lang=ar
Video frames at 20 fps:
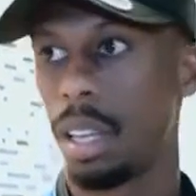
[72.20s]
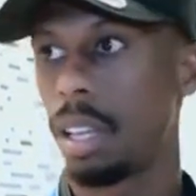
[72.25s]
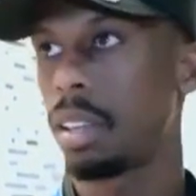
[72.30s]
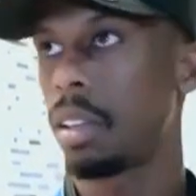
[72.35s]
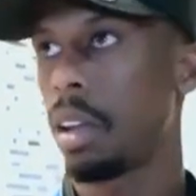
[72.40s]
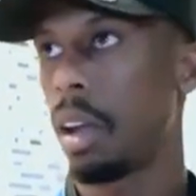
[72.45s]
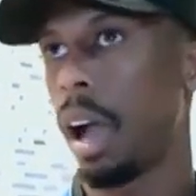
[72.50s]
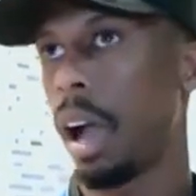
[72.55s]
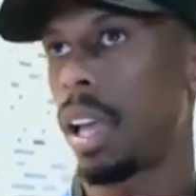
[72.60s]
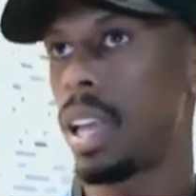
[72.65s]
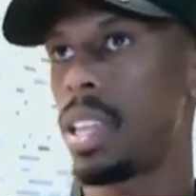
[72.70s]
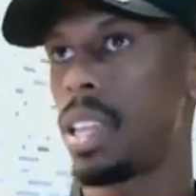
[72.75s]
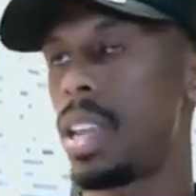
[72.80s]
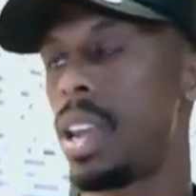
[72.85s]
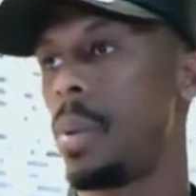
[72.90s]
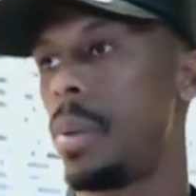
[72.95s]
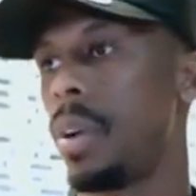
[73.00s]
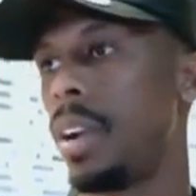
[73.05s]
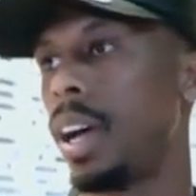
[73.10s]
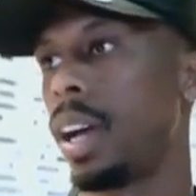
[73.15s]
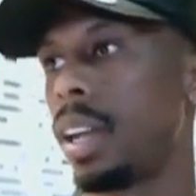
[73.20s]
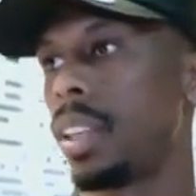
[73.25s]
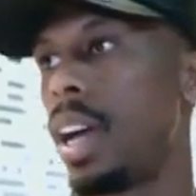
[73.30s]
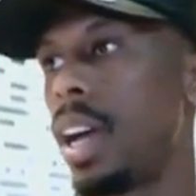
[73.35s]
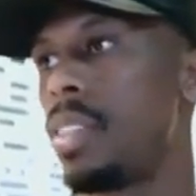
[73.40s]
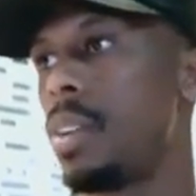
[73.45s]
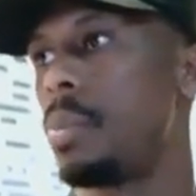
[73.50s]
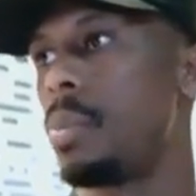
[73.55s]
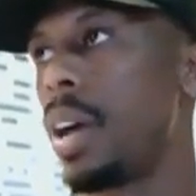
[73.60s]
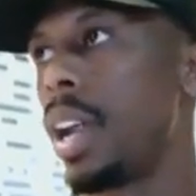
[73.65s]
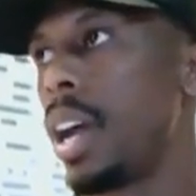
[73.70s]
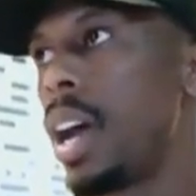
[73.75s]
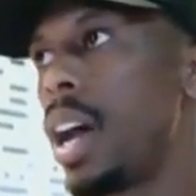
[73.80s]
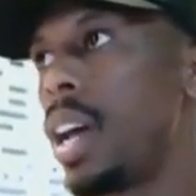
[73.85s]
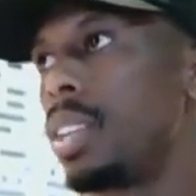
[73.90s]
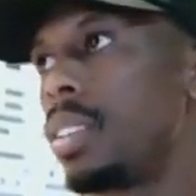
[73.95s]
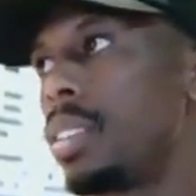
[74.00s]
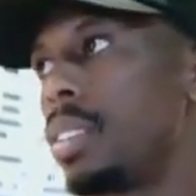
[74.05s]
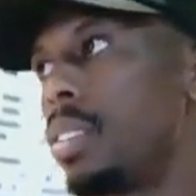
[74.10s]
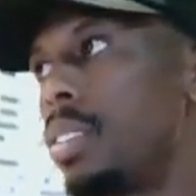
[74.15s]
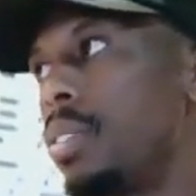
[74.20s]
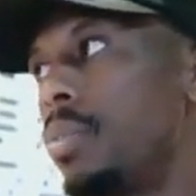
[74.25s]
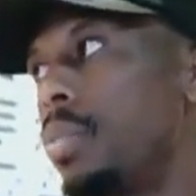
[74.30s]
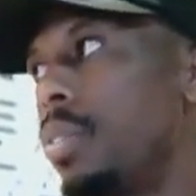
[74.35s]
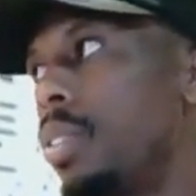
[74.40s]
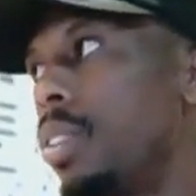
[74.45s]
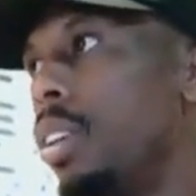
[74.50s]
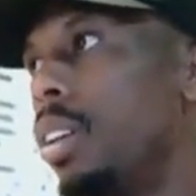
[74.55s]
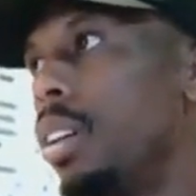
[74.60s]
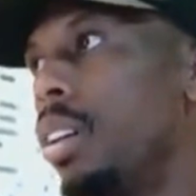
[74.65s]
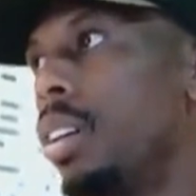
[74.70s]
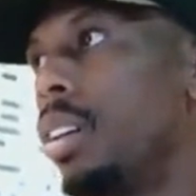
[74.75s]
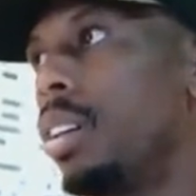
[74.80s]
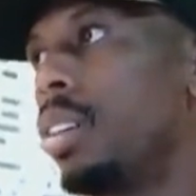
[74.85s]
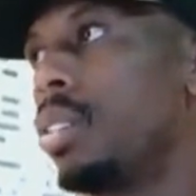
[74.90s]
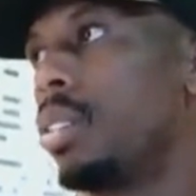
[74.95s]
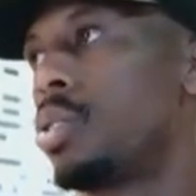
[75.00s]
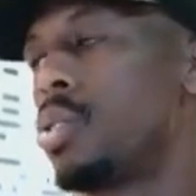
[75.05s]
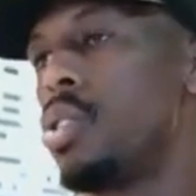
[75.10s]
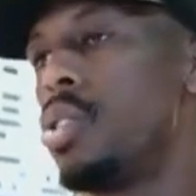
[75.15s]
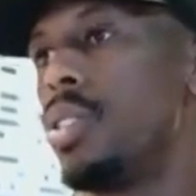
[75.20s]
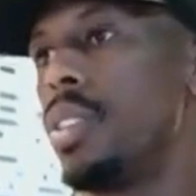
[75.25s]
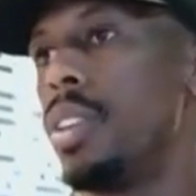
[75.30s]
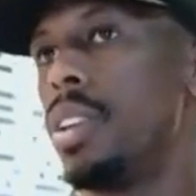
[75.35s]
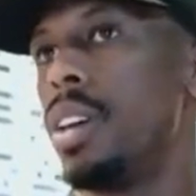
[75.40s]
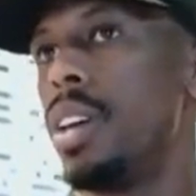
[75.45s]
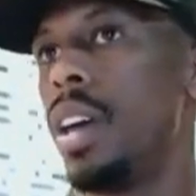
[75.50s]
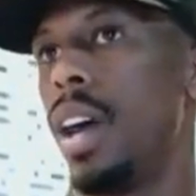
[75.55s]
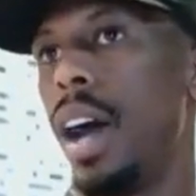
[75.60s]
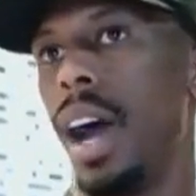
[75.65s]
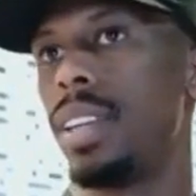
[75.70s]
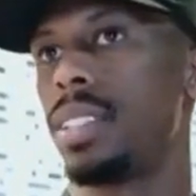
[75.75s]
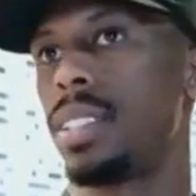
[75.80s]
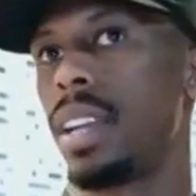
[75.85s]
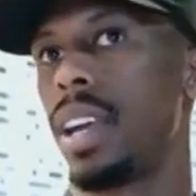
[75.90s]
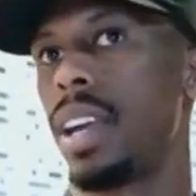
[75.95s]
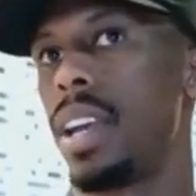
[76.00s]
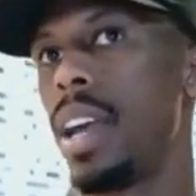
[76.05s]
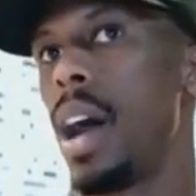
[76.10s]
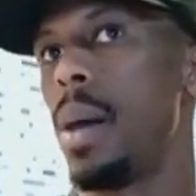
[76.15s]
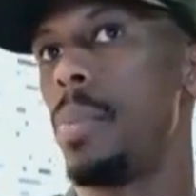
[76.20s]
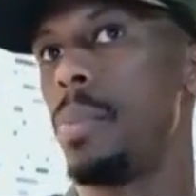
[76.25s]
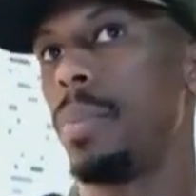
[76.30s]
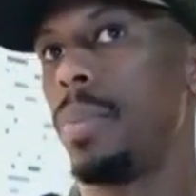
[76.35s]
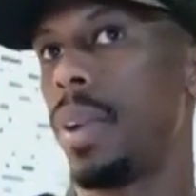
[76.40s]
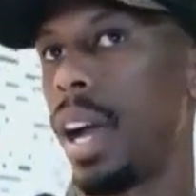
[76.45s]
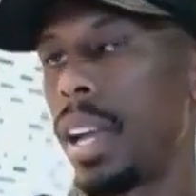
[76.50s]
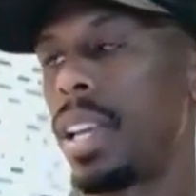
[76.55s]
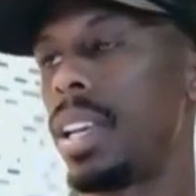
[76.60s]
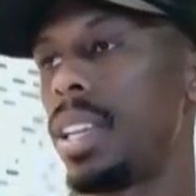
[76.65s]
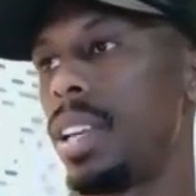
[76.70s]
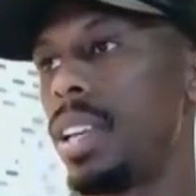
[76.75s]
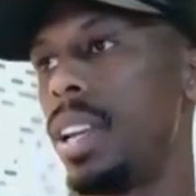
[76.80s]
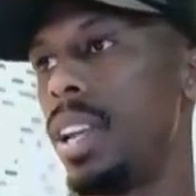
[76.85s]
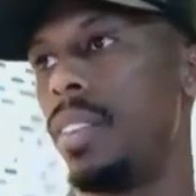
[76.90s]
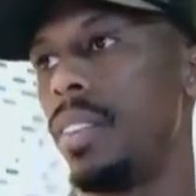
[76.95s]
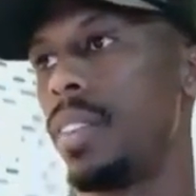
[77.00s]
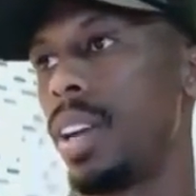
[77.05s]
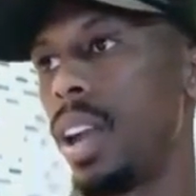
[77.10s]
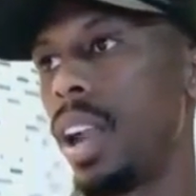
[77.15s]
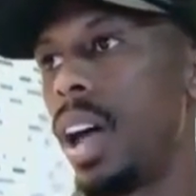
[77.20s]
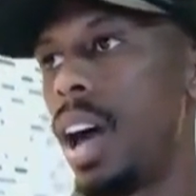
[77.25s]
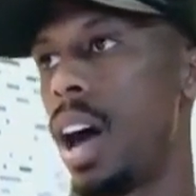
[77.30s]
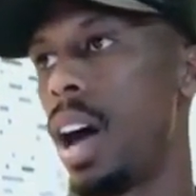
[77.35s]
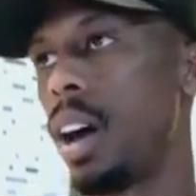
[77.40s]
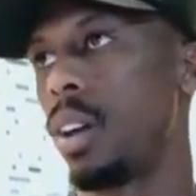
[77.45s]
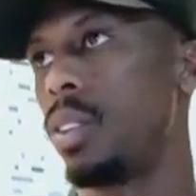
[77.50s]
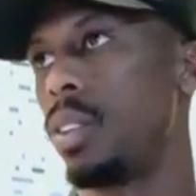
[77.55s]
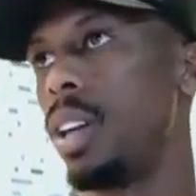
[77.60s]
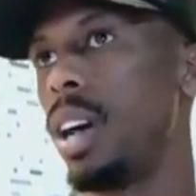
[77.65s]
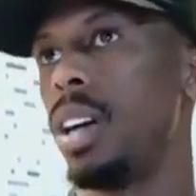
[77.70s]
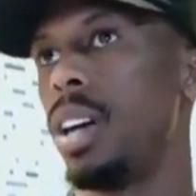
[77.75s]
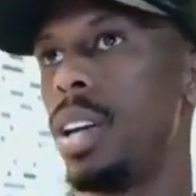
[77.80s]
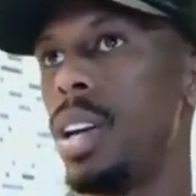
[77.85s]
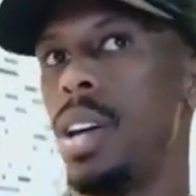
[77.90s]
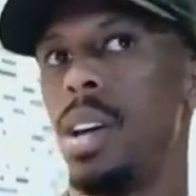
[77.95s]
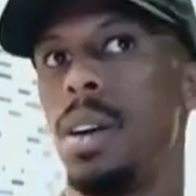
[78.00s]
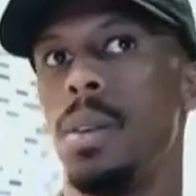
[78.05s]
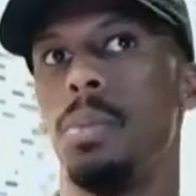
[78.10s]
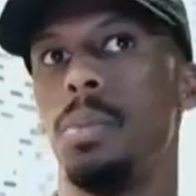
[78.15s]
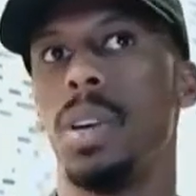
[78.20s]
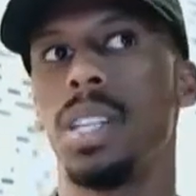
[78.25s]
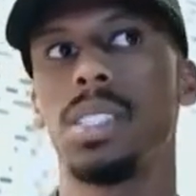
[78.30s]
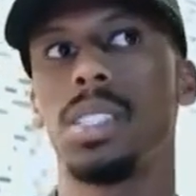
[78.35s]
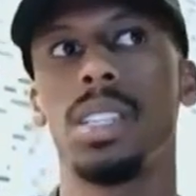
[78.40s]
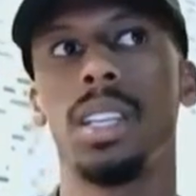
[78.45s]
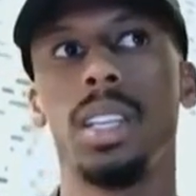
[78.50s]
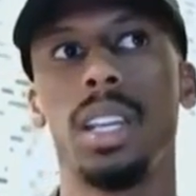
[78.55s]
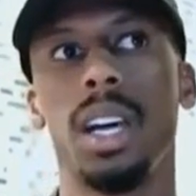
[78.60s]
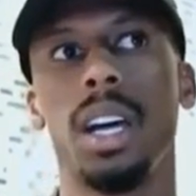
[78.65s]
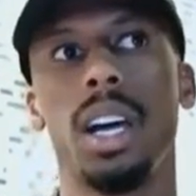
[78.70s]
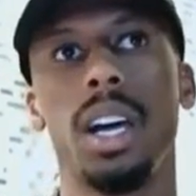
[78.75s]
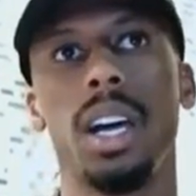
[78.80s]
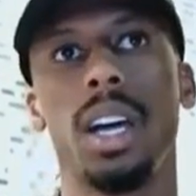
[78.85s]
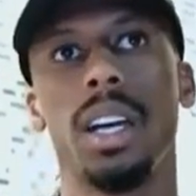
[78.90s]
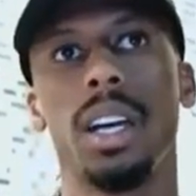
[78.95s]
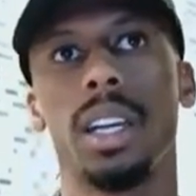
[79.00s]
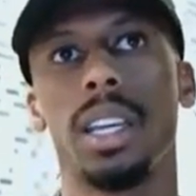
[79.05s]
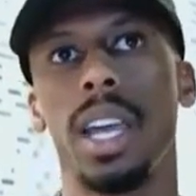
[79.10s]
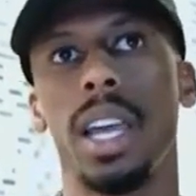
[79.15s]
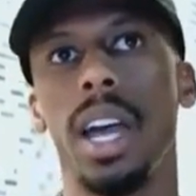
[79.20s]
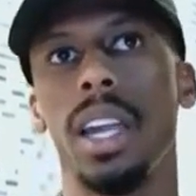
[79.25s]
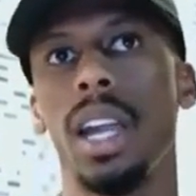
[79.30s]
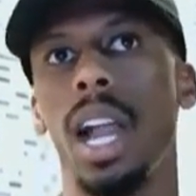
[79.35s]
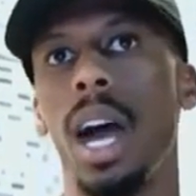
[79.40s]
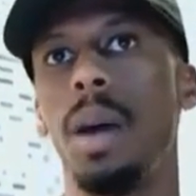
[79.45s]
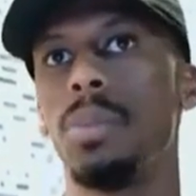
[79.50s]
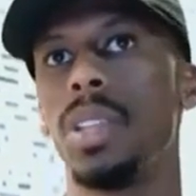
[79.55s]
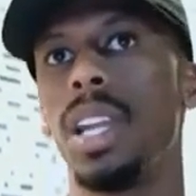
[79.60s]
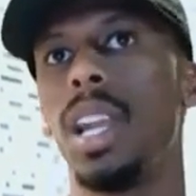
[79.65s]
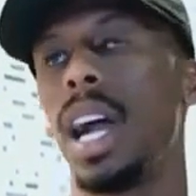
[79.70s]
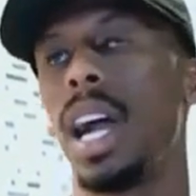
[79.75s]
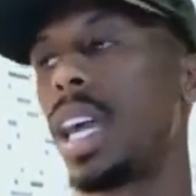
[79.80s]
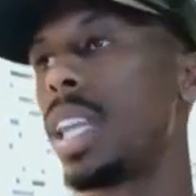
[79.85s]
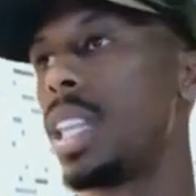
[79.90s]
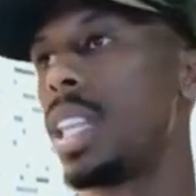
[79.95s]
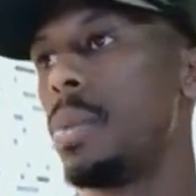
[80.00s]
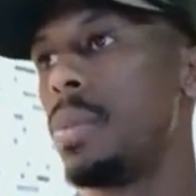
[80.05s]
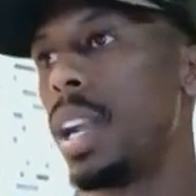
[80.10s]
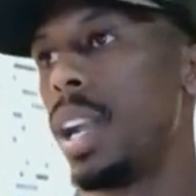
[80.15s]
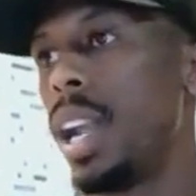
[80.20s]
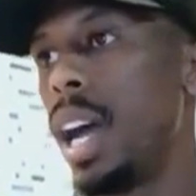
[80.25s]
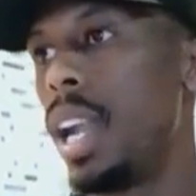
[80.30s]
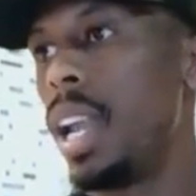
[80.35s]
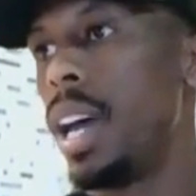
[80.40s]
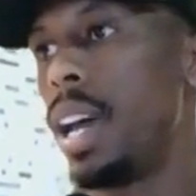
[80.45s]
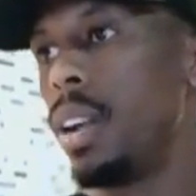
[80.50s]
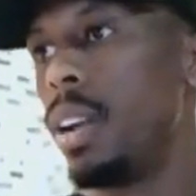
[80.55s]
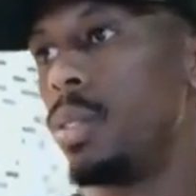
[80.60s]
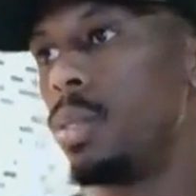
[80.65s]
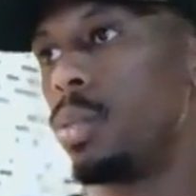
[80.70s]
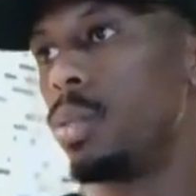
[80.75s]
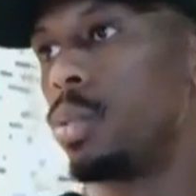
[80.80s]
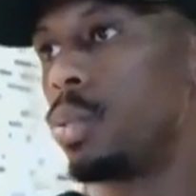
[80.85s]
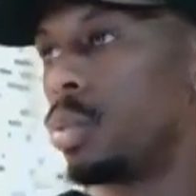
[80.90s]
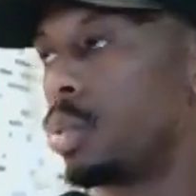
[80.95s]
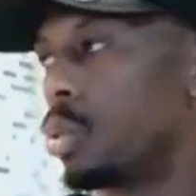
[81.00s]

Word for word: اكيد انه مرهق ثلاث مباريات في غصون 10 ايام اكيد انه في ارهاق وذا بس انه يعني الحمد لله قدمنا اللي علينا